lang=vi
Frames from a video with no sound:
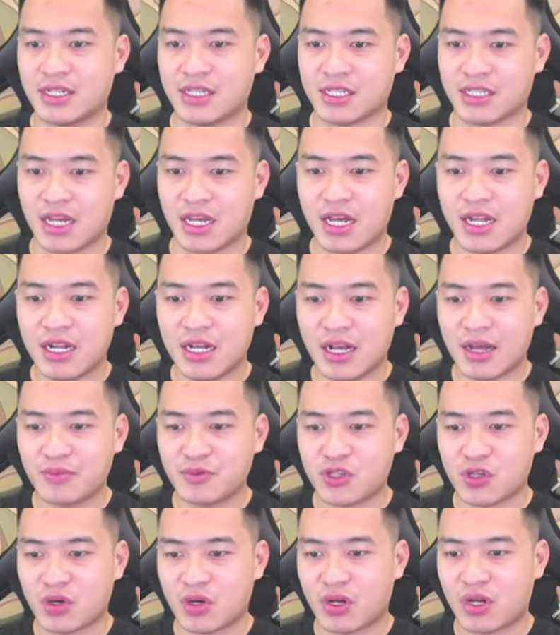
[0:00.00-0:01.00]
Giờ nâng cấp
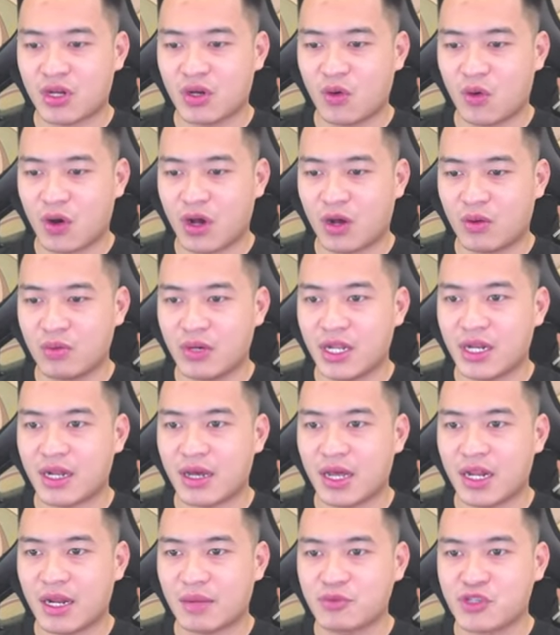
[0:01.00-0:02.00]
cho Ngộ Không lên
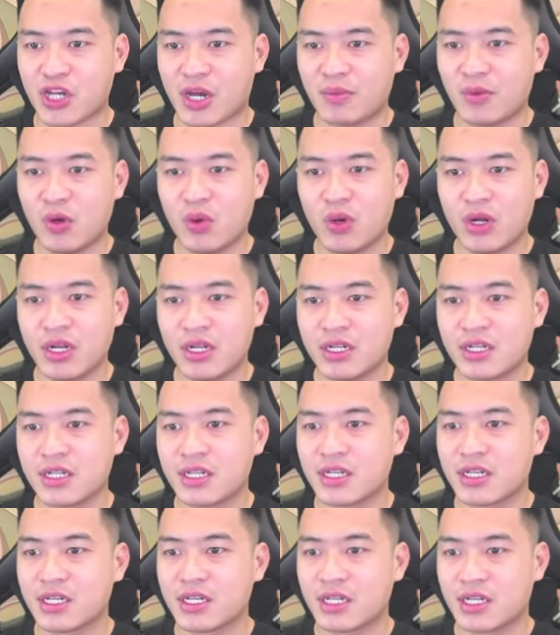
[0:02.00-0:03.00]
năm trăm luôn.
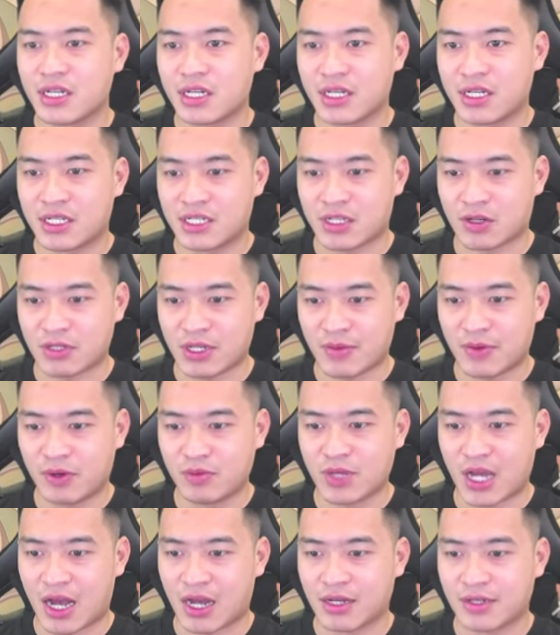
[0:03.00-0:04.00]
Sáu trăm đúng không
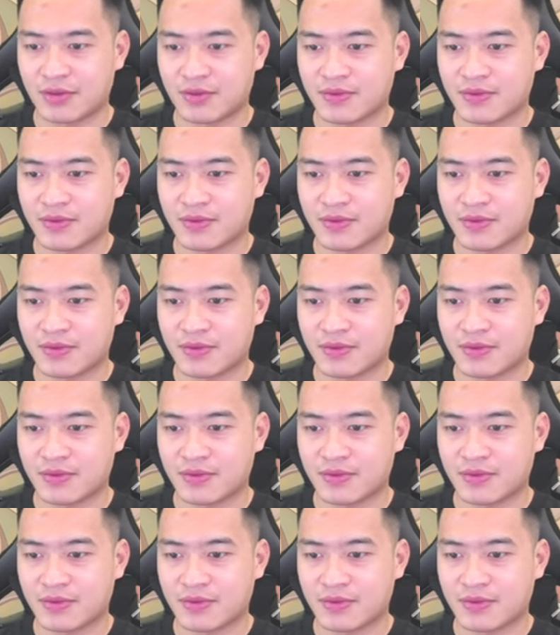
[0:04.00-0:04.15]
nhỉ?